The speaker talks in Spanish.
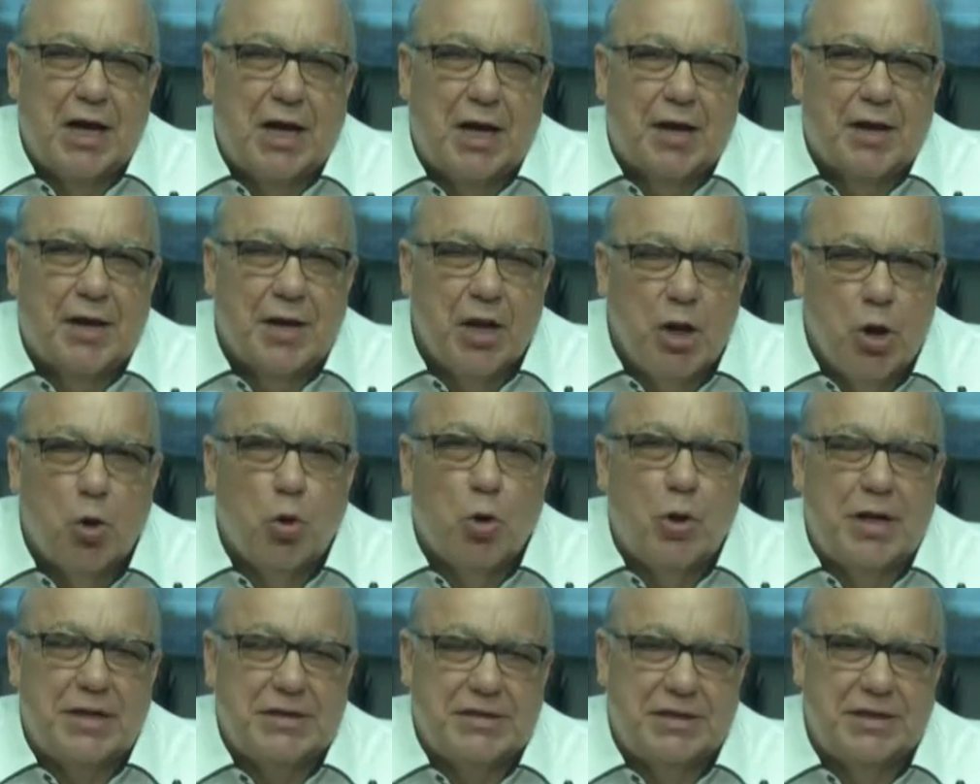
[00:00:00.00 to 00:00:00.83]

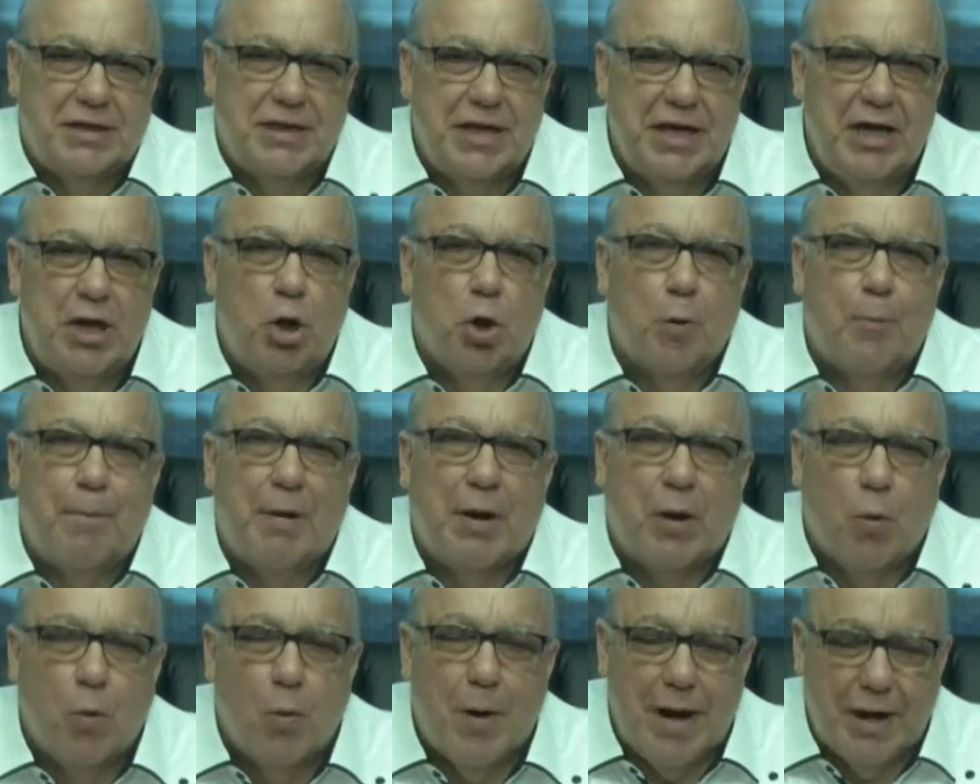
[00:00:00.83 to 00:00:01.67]
agrícolas y los
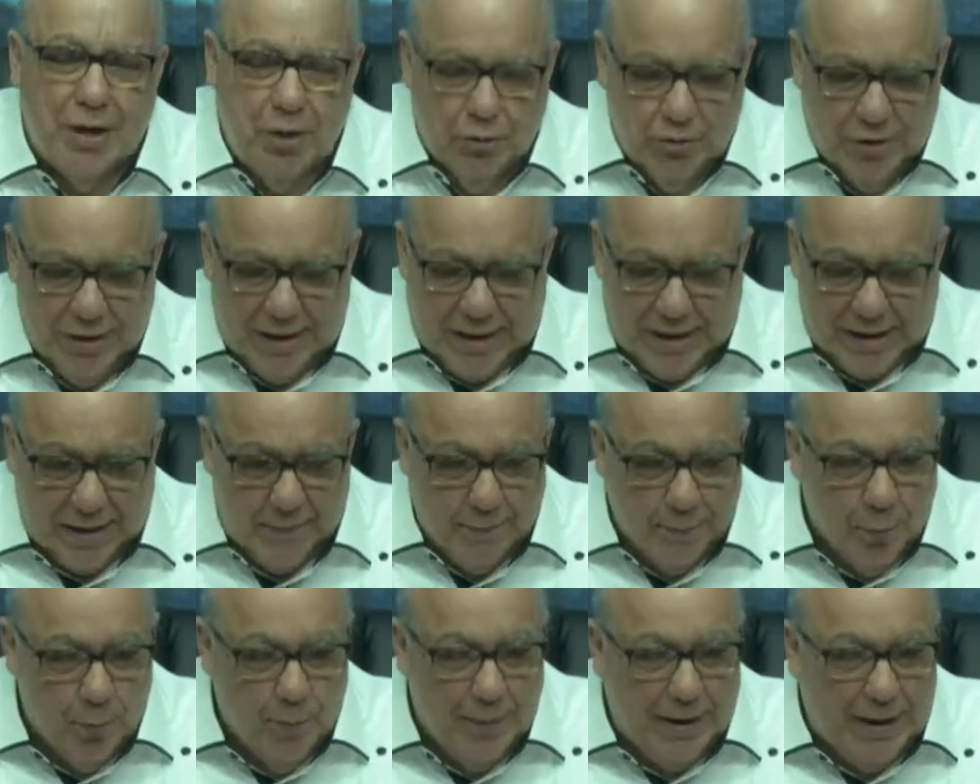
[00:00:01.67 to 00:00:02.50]
pecuarios de la
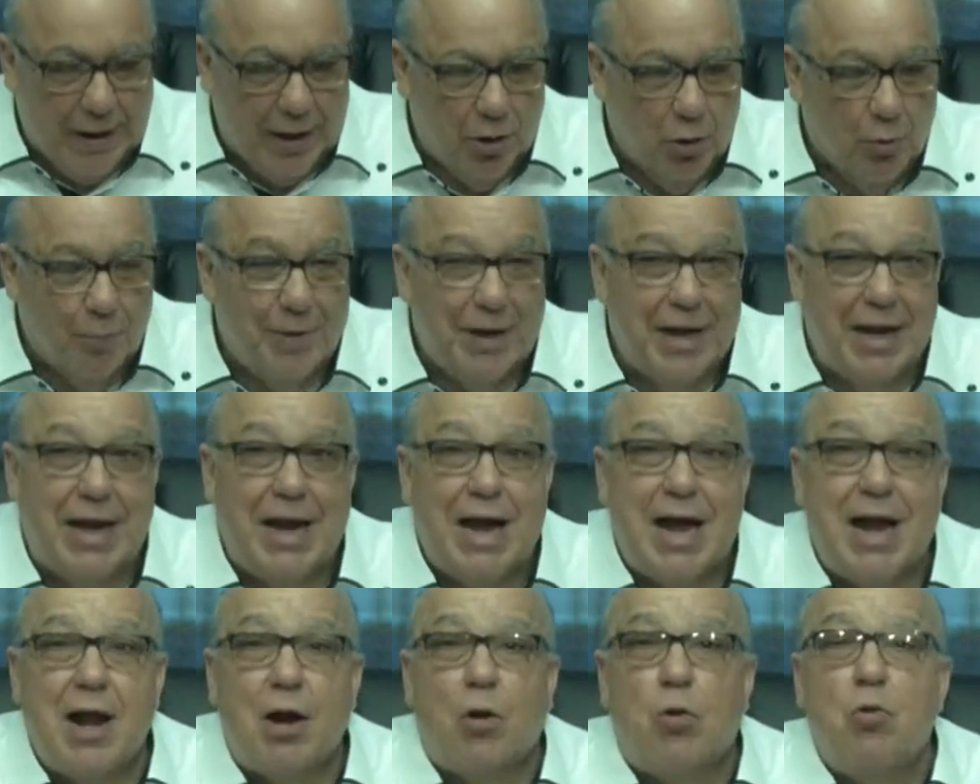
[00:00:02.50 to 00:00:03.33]
República
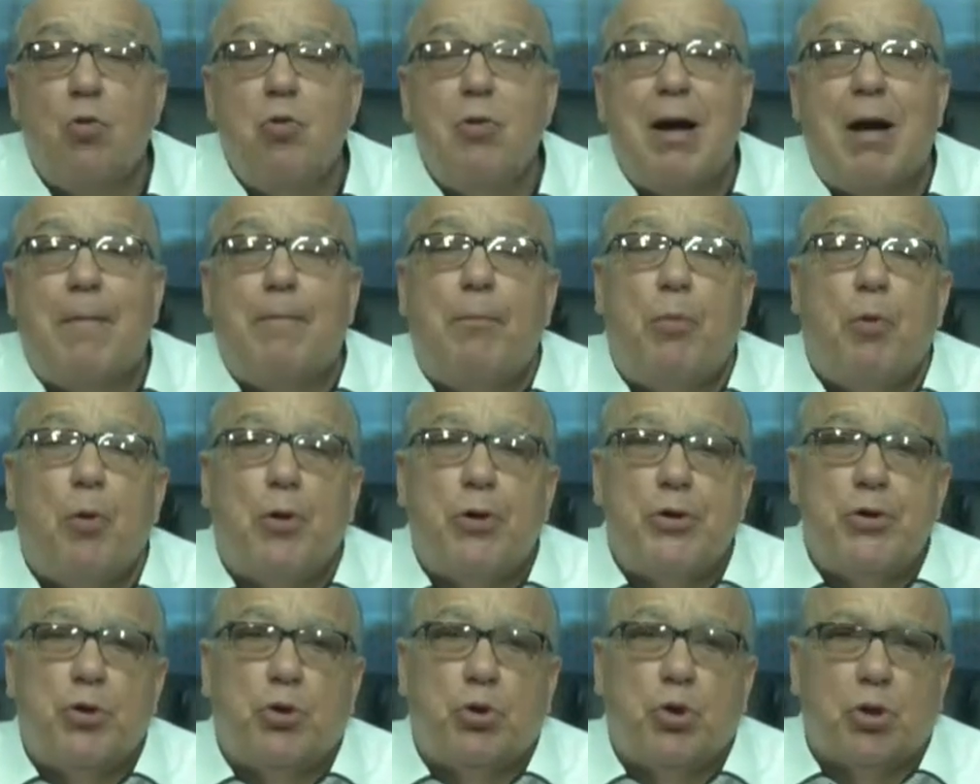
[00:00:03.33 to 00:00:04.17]
Dominicana, con un
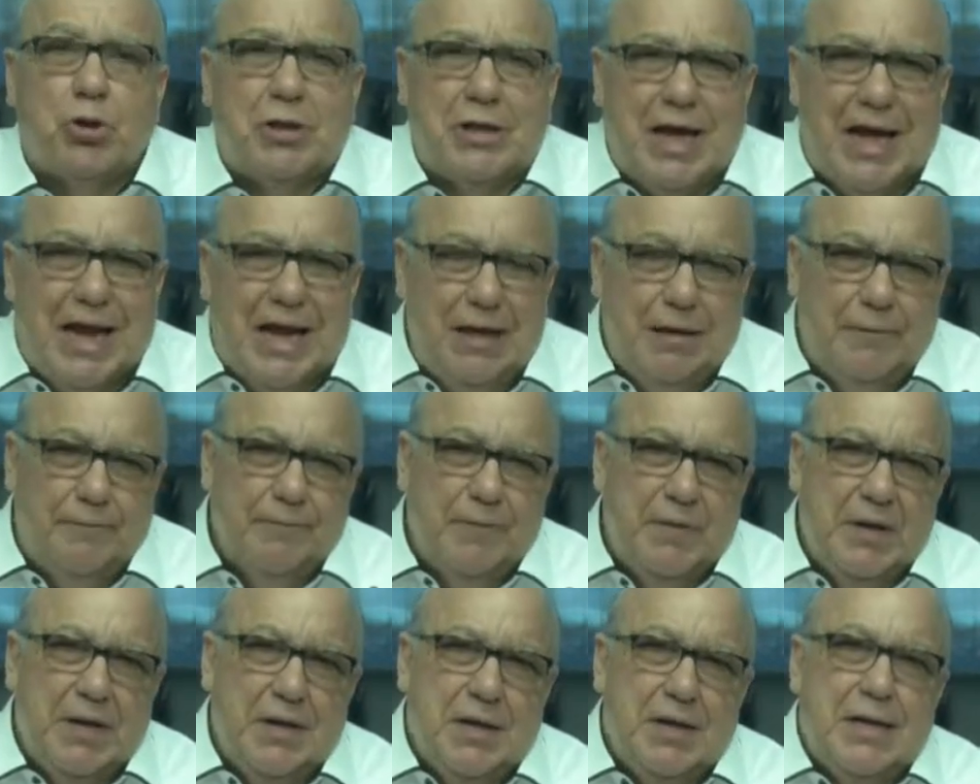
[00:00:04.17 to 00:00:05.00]
apoyo total
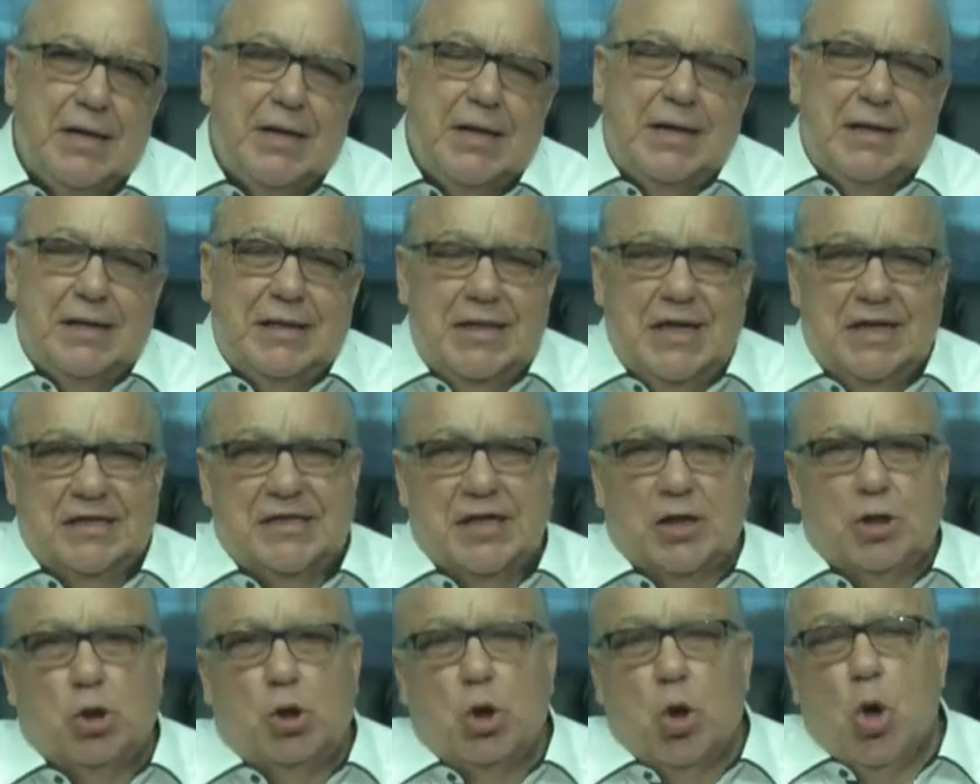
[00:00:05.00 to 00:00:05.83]
del
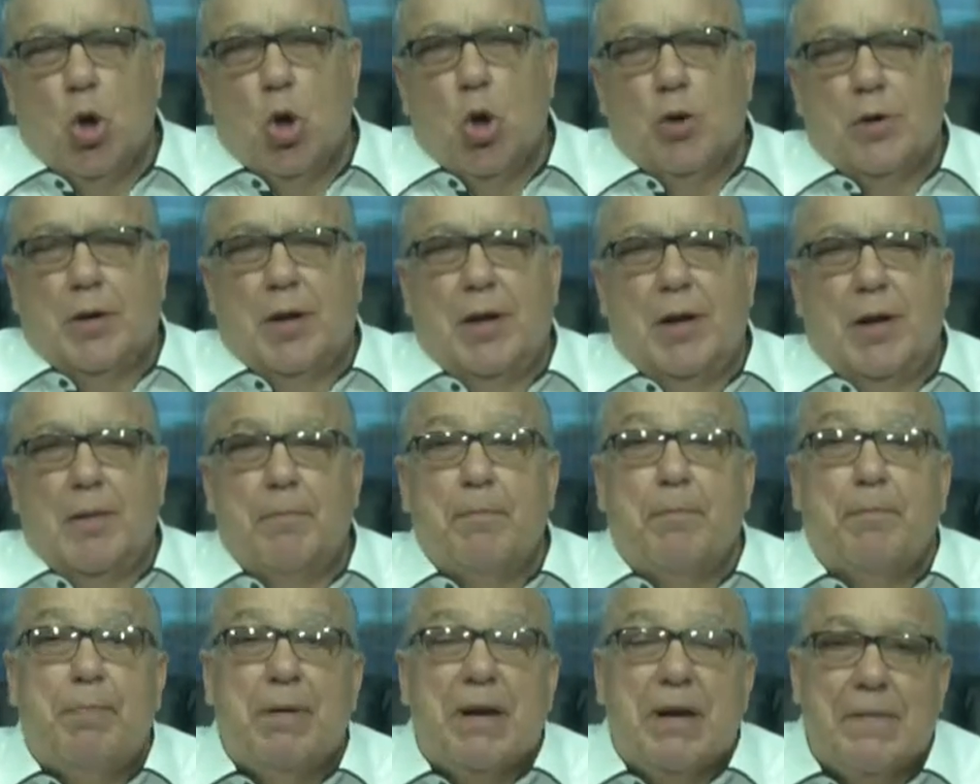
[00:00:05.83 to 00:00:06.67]
sector eh,
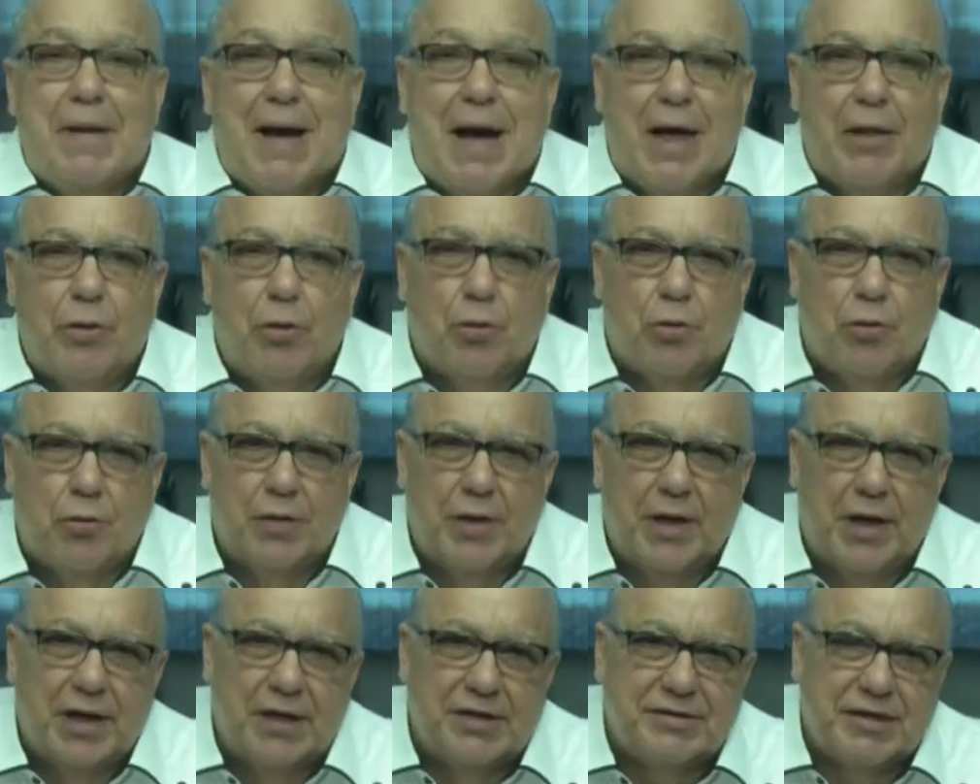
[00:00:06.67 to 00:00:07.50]
privado,
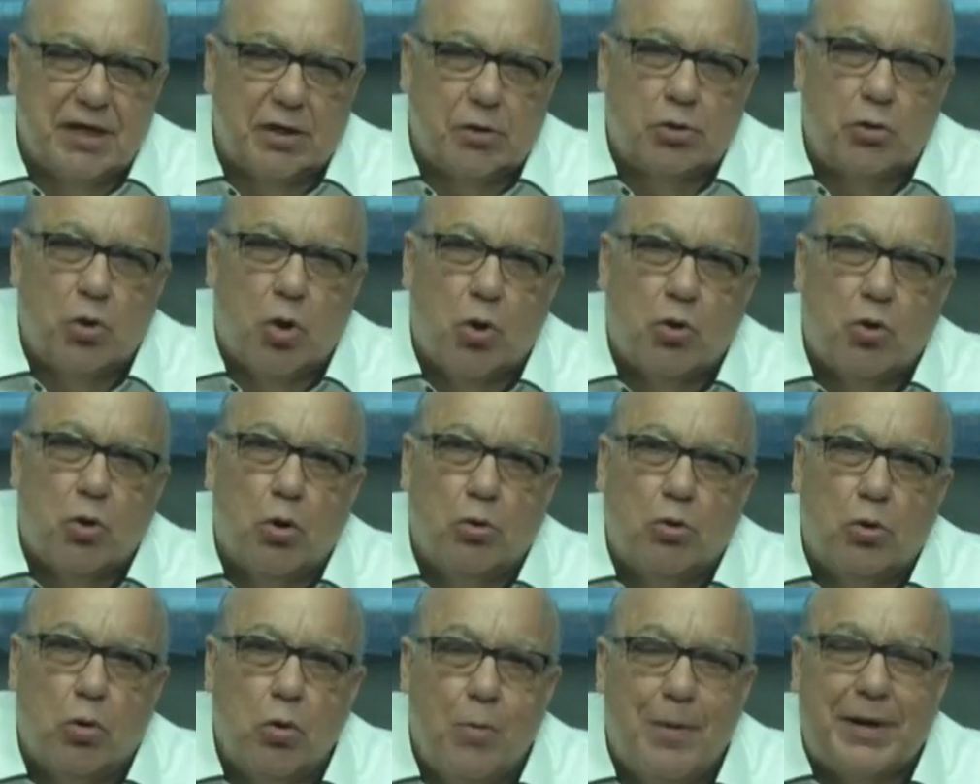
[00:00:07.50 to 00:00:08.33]
del sector
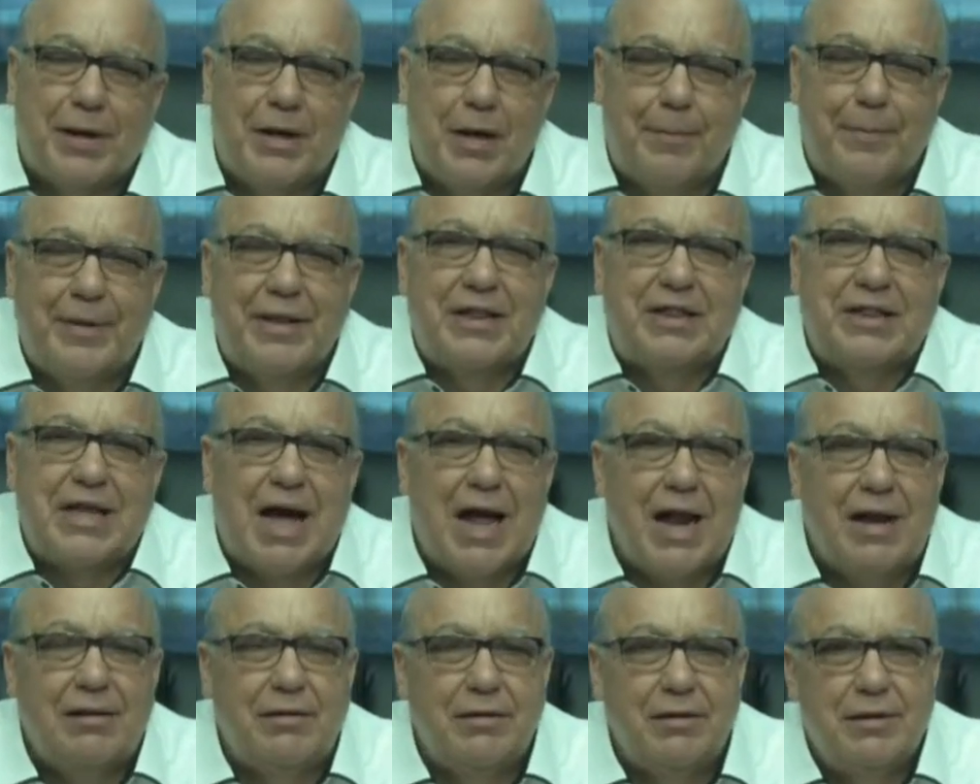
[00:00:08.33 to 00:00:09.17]

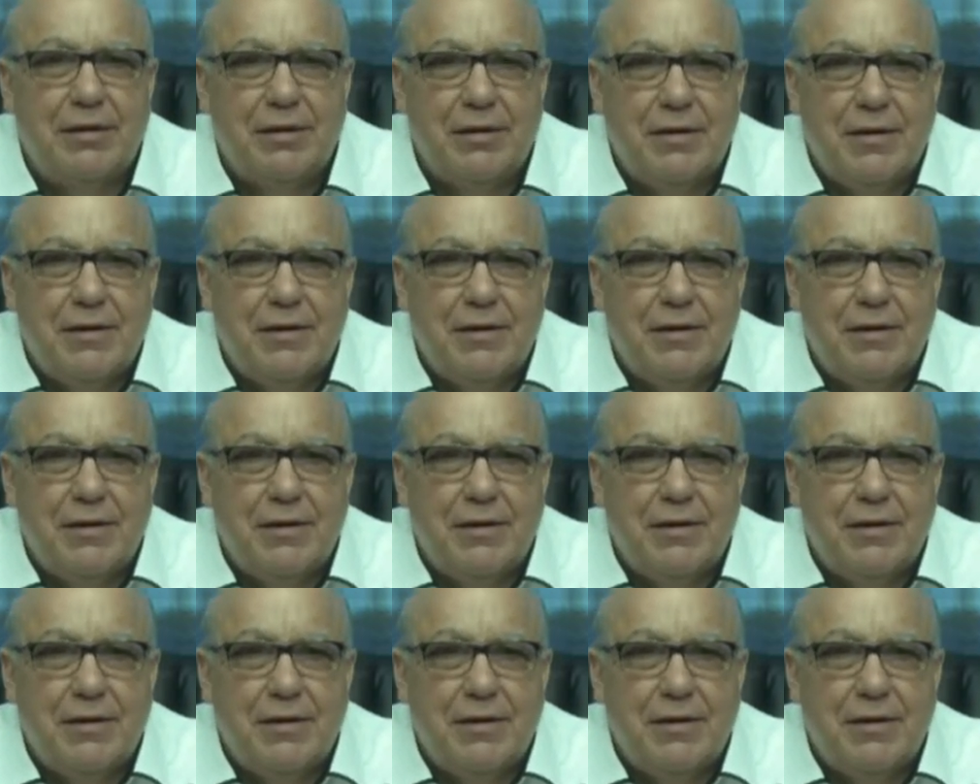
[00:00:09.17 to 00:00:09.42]
gubernamental